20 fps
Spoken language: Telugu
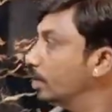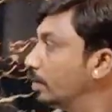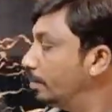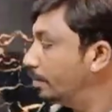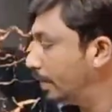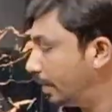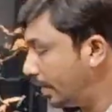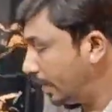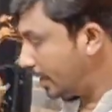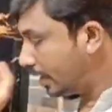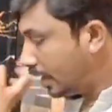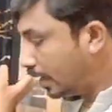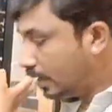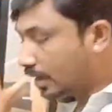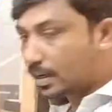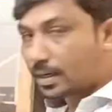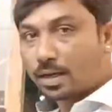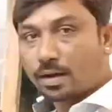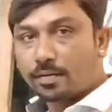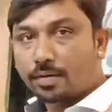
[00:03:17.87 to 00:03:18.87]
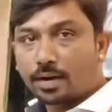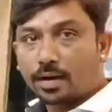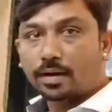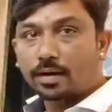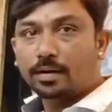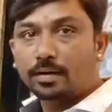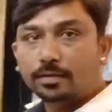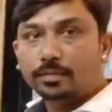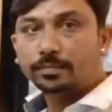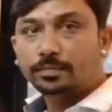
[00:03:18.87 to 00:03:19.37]
మీకు ఏ కలర్ కావాలని
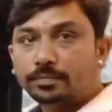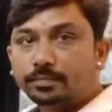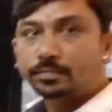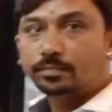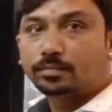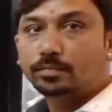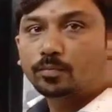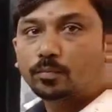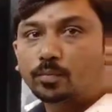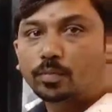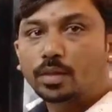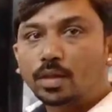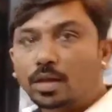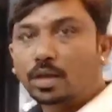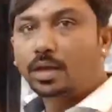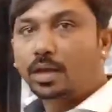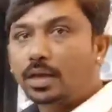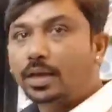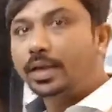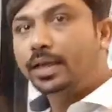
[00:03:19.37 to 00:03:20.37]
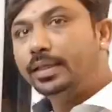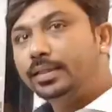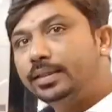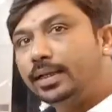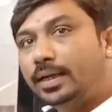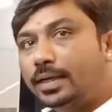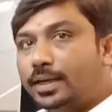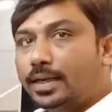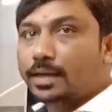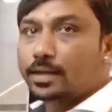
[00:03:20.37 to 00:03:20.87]
ఎంత
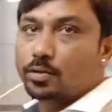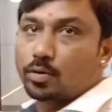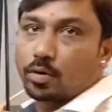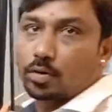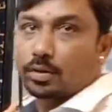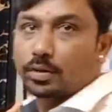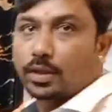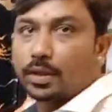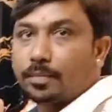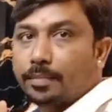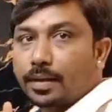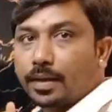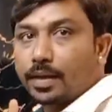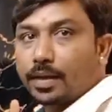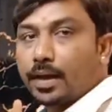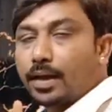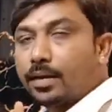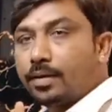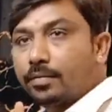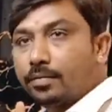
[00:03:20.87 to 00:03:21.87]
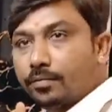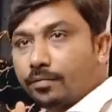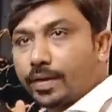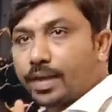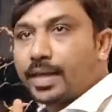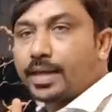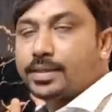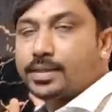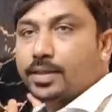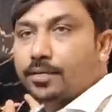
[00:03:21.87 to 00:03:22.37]
అంటే అన్నీ దొరుకుతుంది మీకు
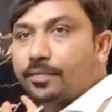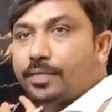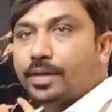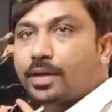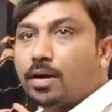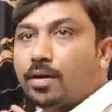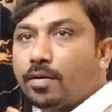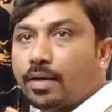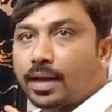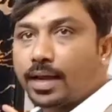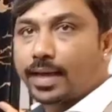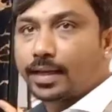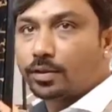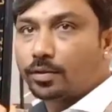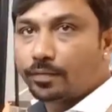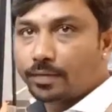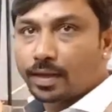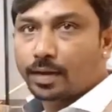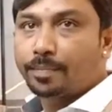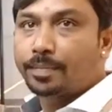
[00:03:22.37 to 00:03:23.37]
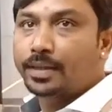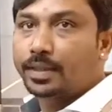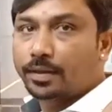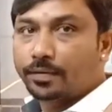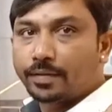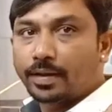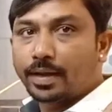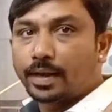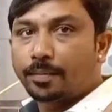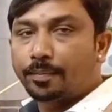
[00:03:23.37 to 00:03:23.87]
వేఎస్ఎఫ్టీ కావాలా ఐదు వేలు
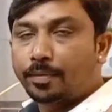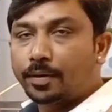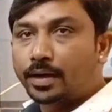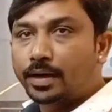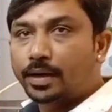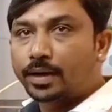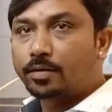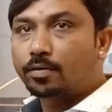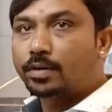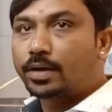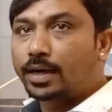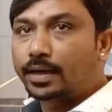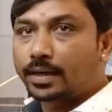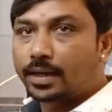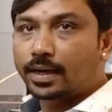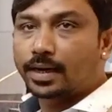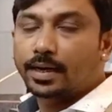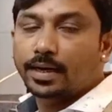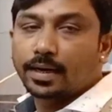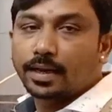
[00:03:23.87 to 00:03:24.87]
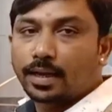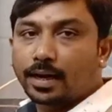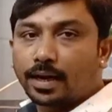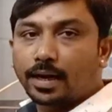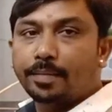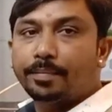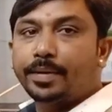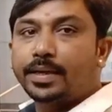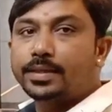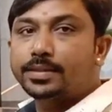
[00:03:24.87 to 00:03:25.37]
పదివేలు ఎప్పుడంటే ఒక గంట గంటన్నరలో
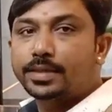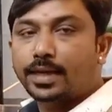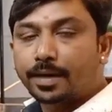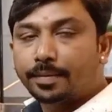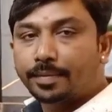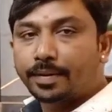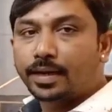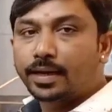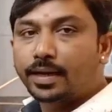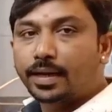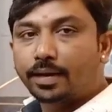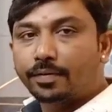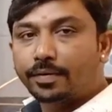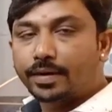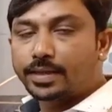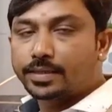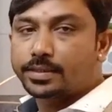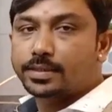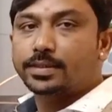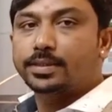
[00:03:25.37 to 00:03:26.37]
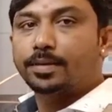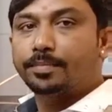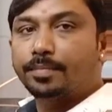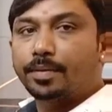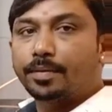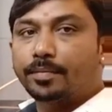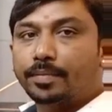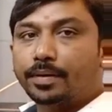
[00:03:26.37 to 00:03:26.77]
మీకు సైడ్ పైన డెలివరీ ఇచ్చేస్తాం మేము